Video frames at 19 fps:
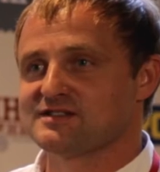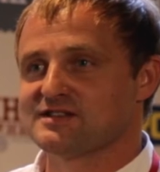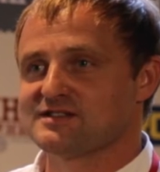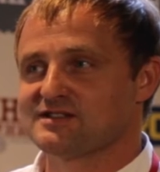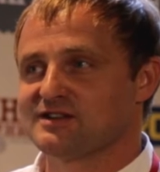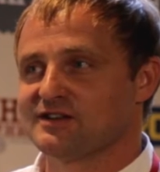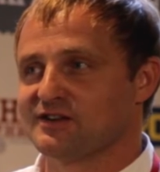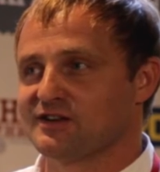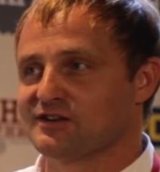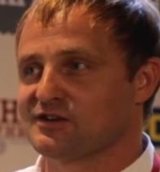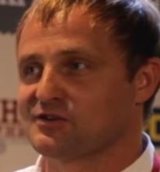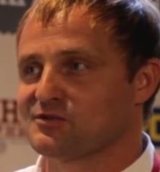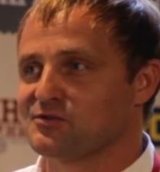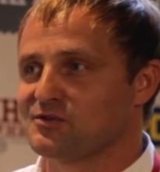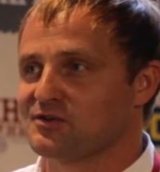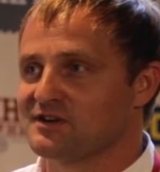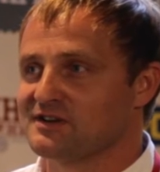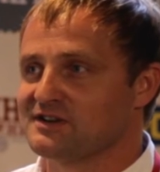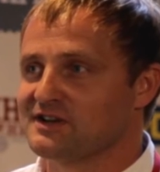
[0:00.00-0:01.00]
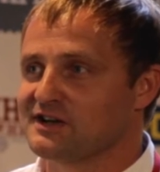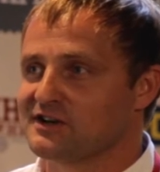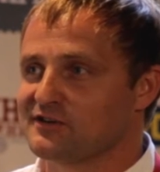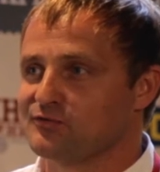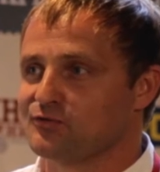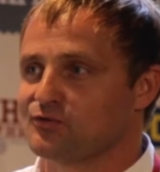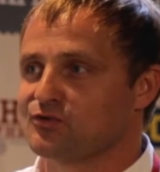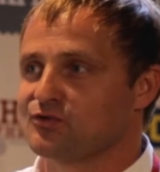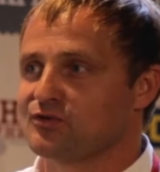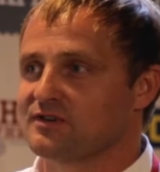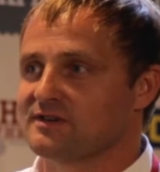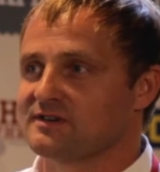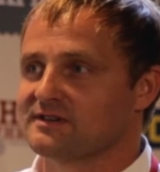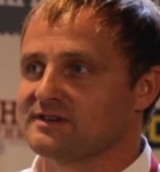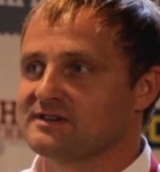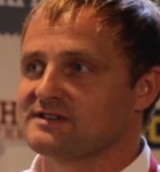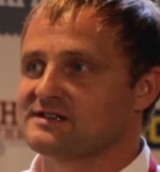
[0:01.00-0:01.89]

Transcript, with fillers: создало такой некий фурор